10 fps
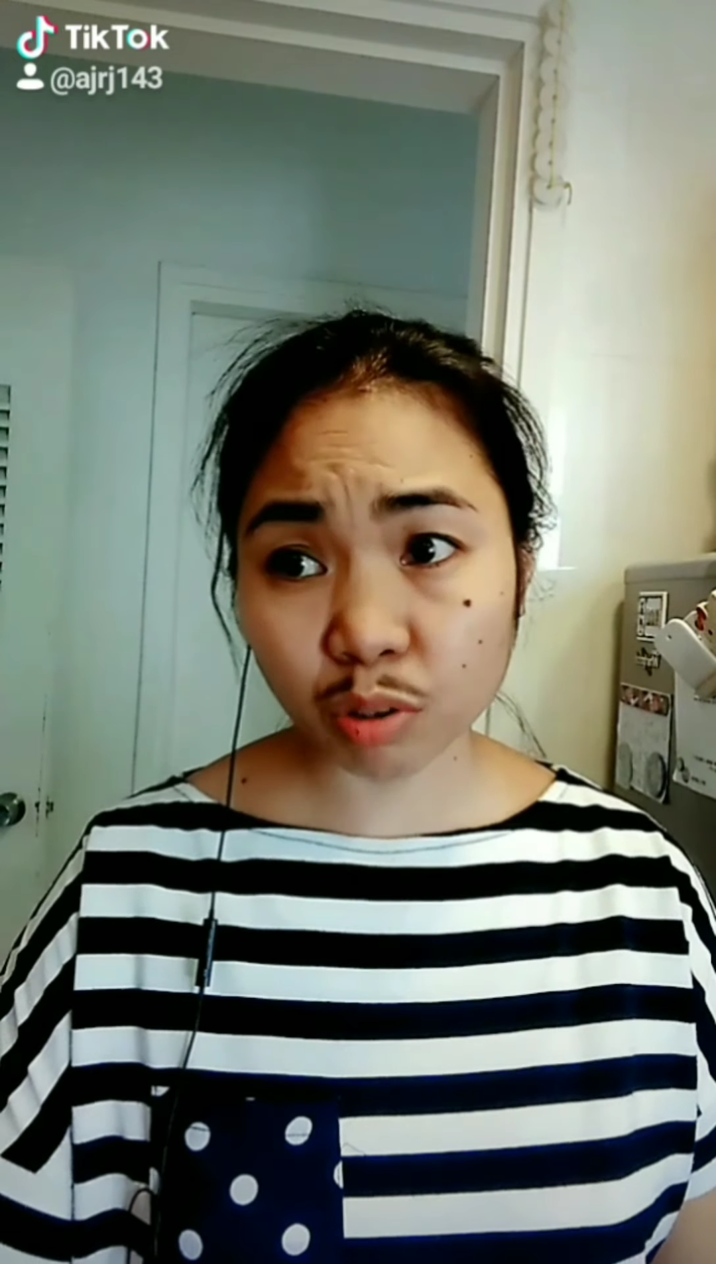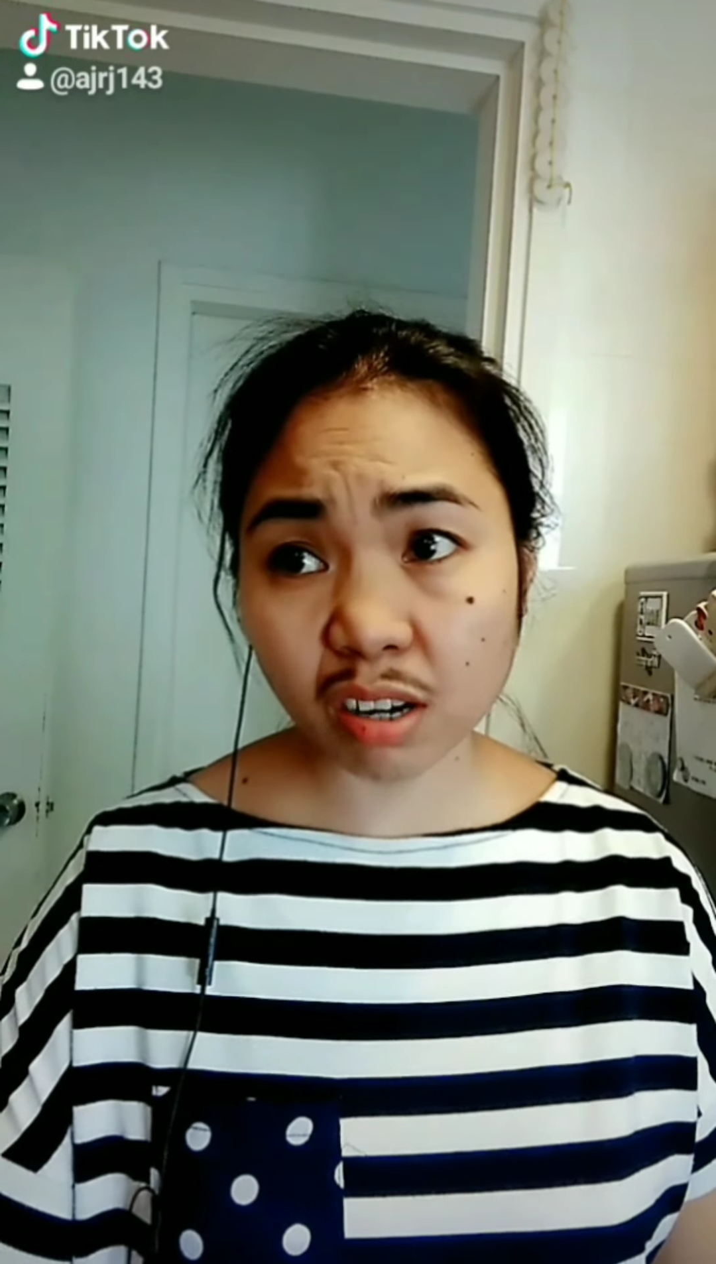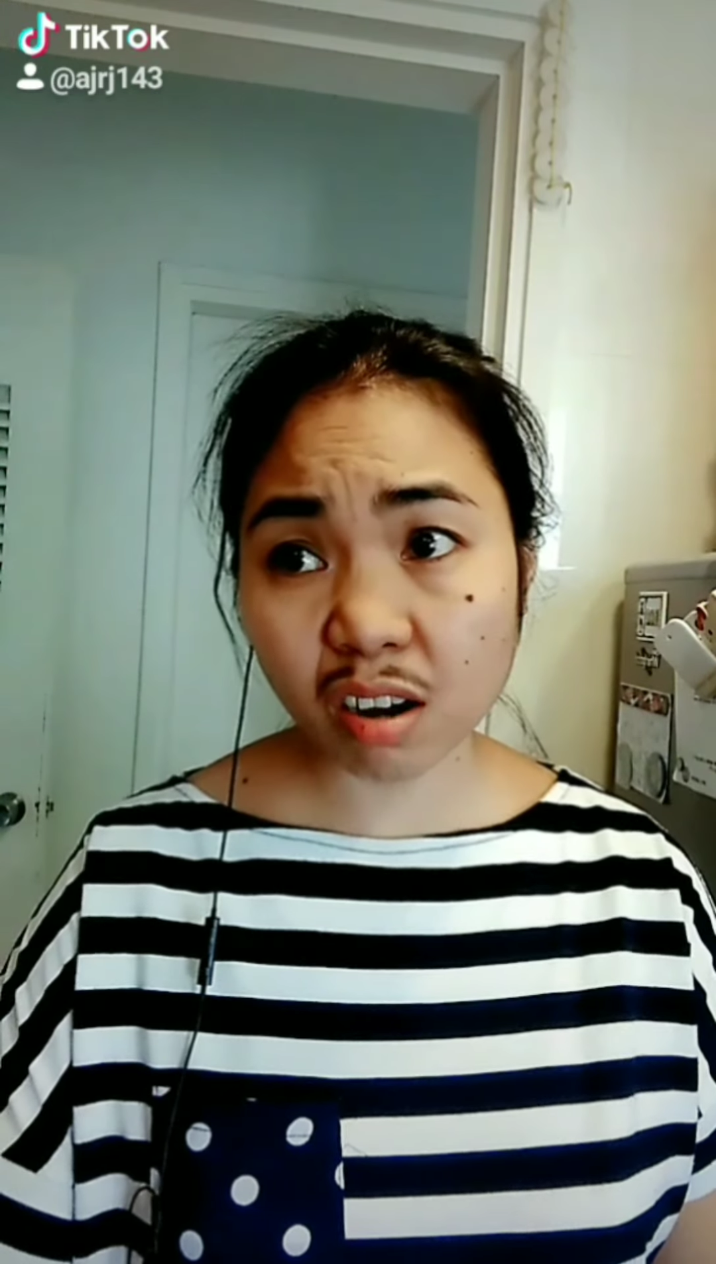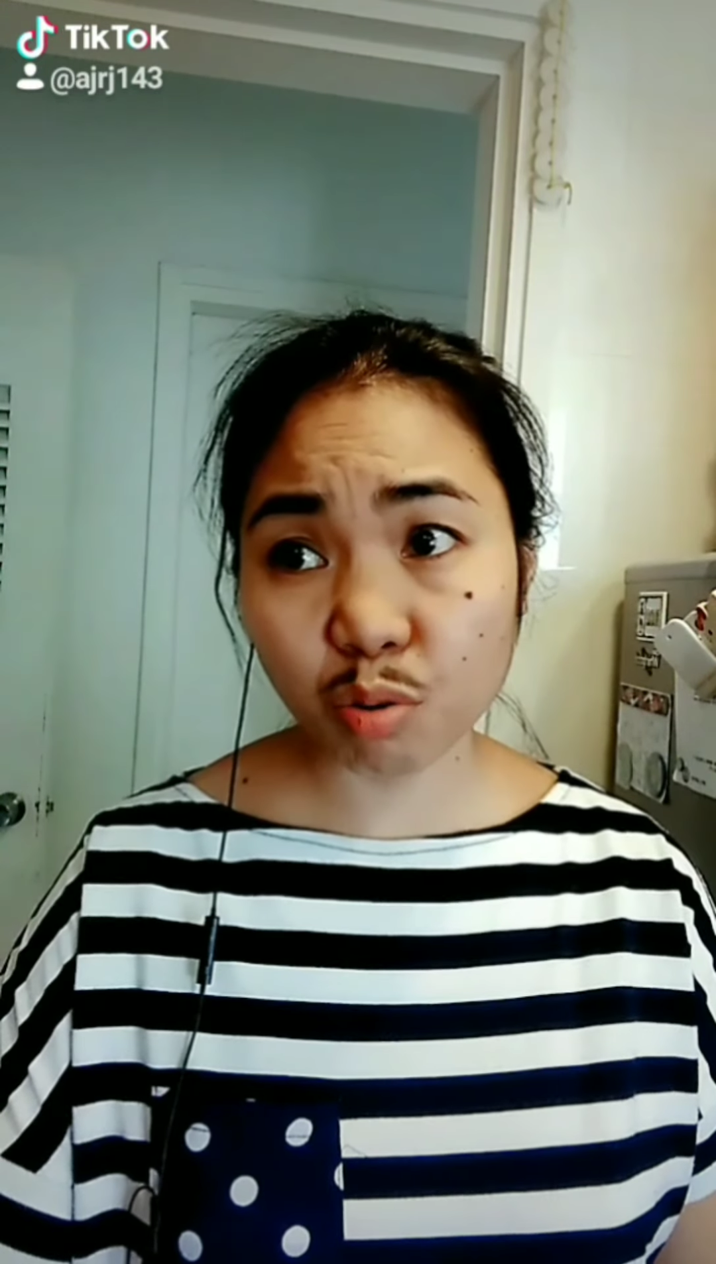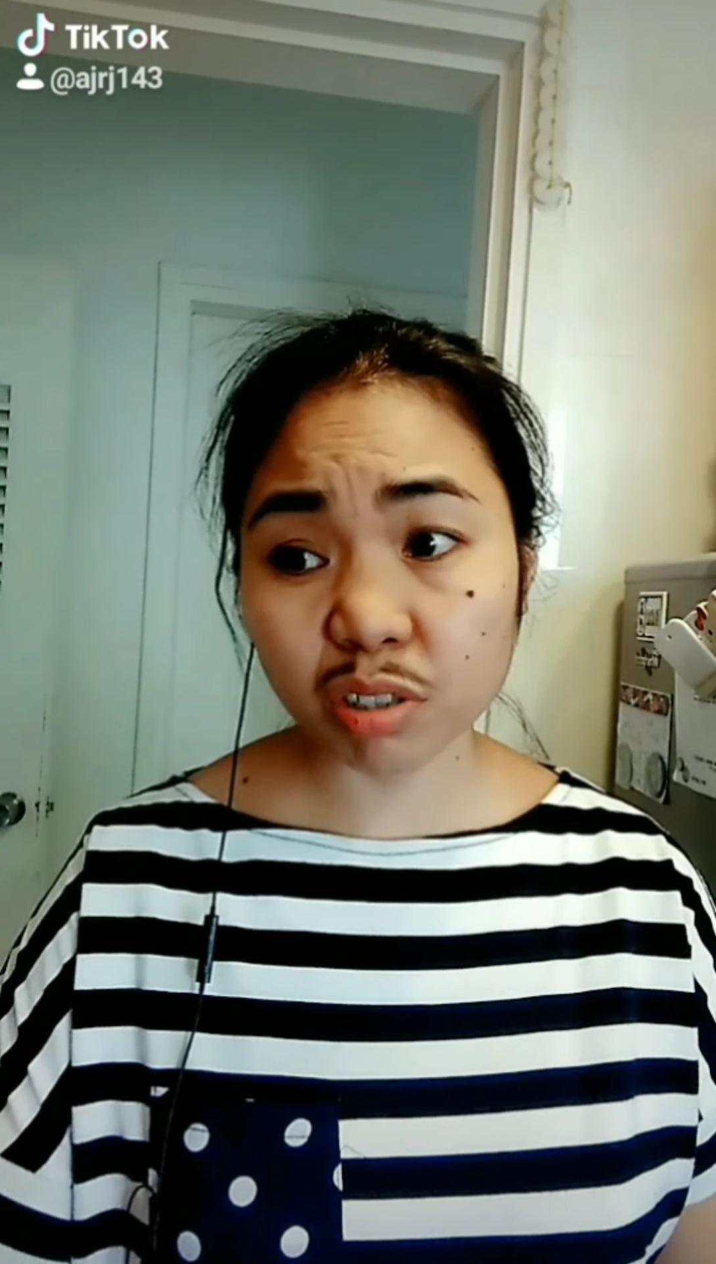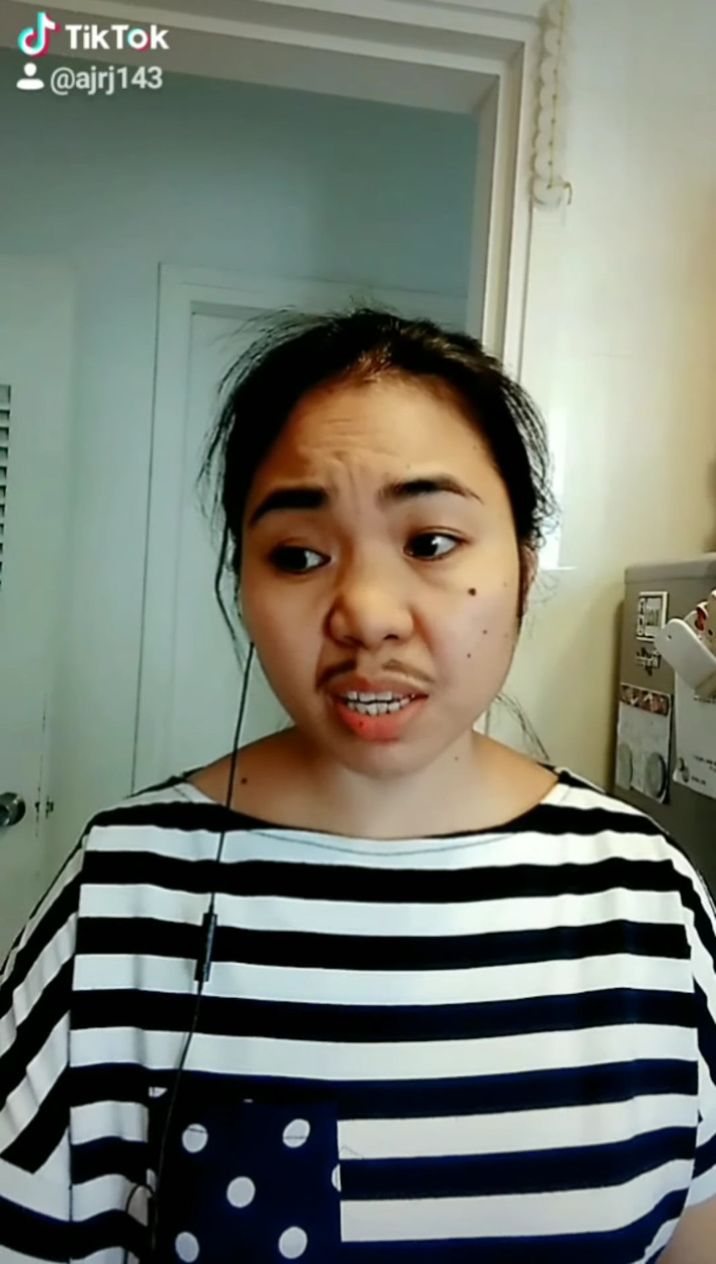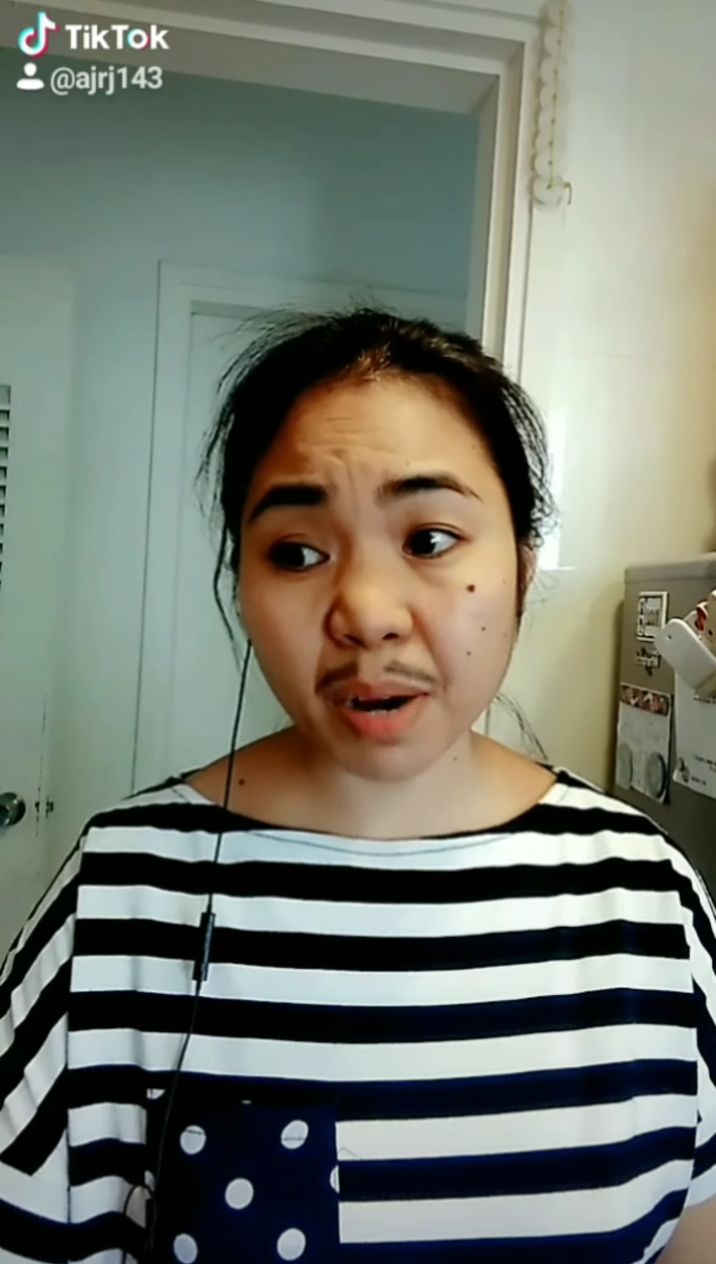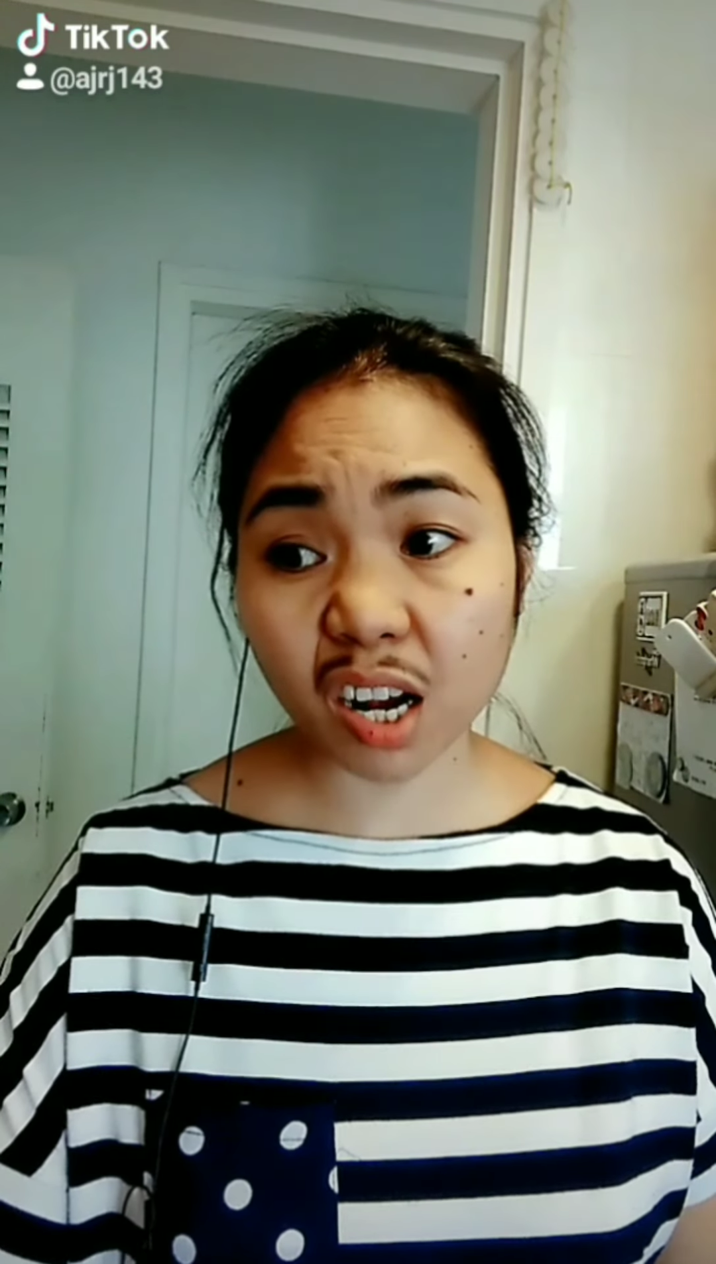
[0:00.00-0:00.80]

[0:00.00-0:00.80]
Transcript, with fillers: talaga ako si